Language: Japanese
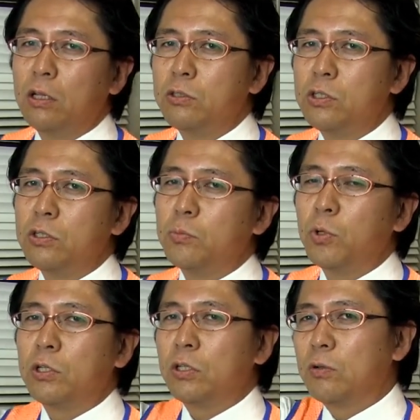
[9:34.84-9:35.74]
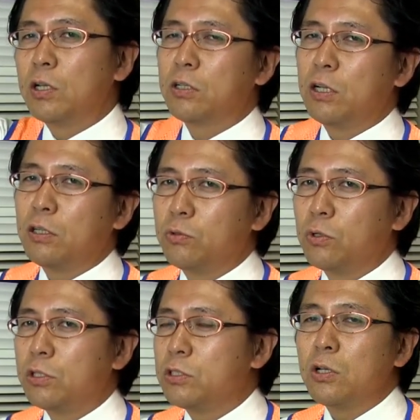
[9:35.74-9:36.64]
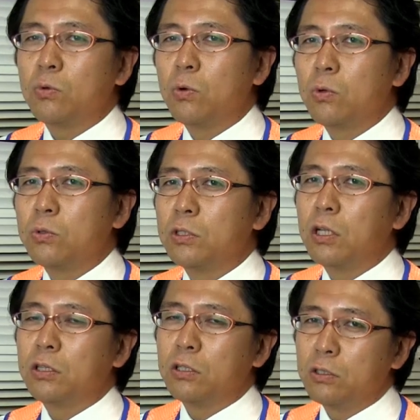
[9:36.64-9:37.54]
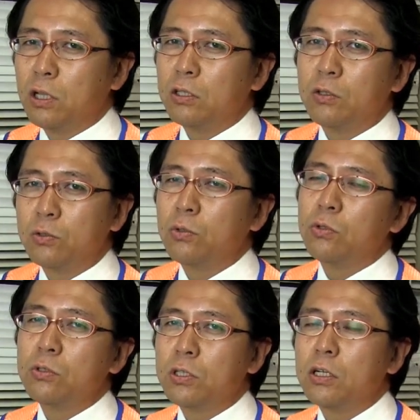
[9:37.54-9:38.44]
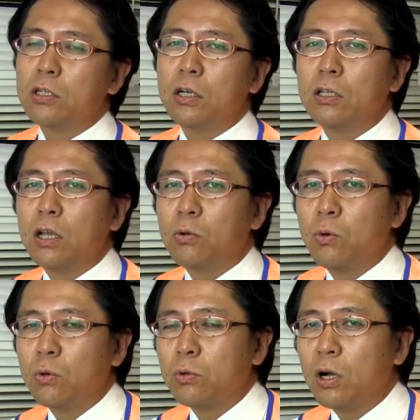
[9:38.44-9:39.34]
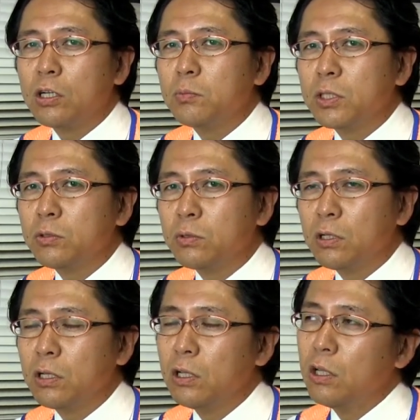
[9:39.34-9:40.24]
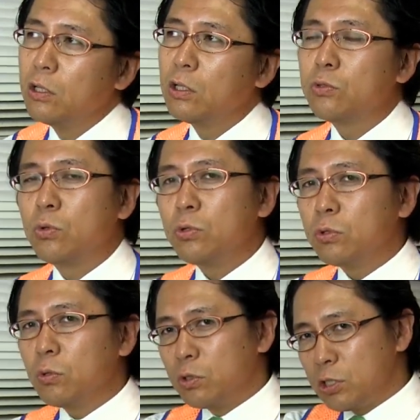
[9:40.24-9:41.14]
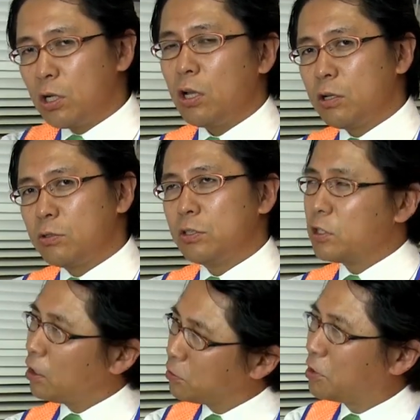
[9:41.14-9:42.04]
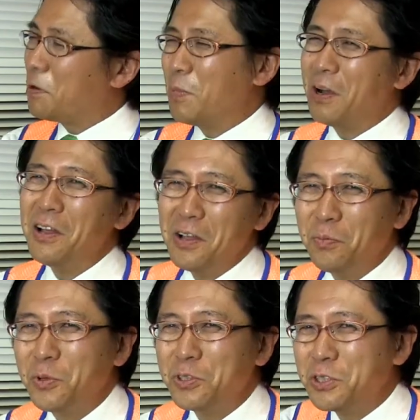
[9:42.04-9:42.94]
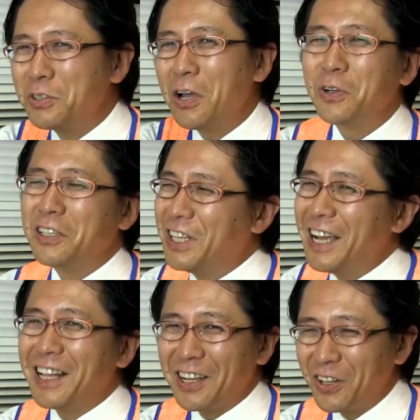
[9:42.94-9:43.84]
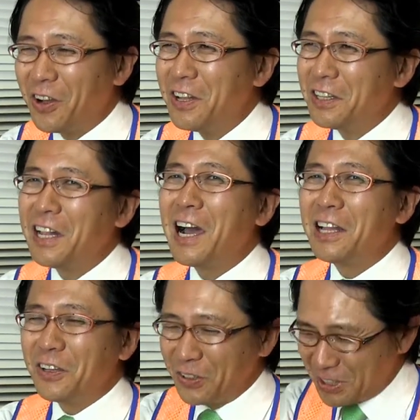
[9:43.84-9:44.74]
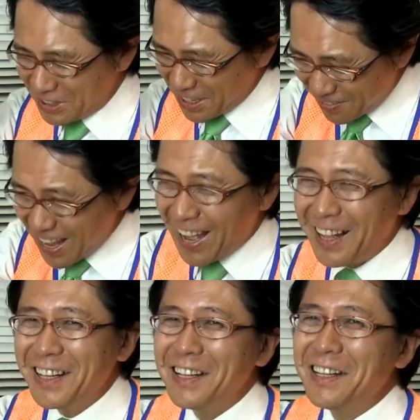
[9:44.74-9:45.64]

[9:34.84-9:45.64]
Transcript: 自由に持ってってくださいってそれが実は広告になってるなんていうそういうさりげない広告ありますよねだそういうのをいち早くいち早くっていうかまあもう収穫でくらいだけど長野としては